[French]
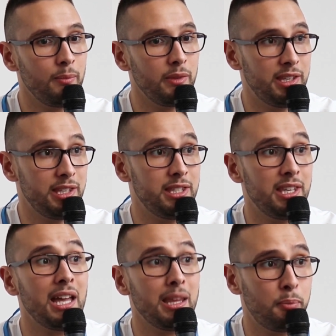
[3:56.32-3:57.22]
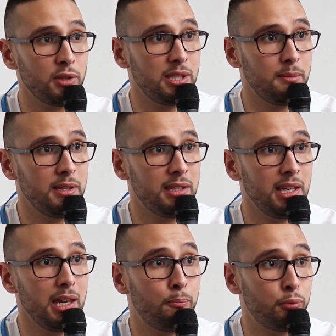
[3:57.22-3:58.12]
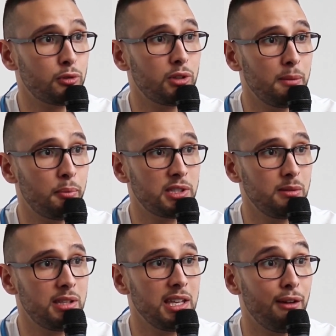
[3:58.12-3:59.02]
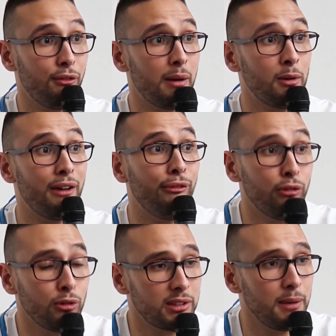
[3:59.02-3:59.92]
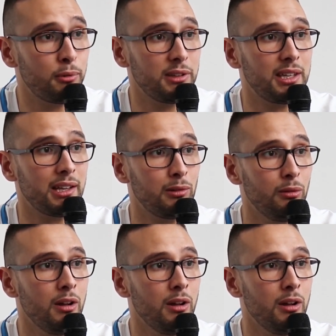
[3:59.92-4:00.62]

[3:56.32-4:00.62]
il y a des possibilités, et plus que des possibilités, il y a vraiment la volonté pour Decathlon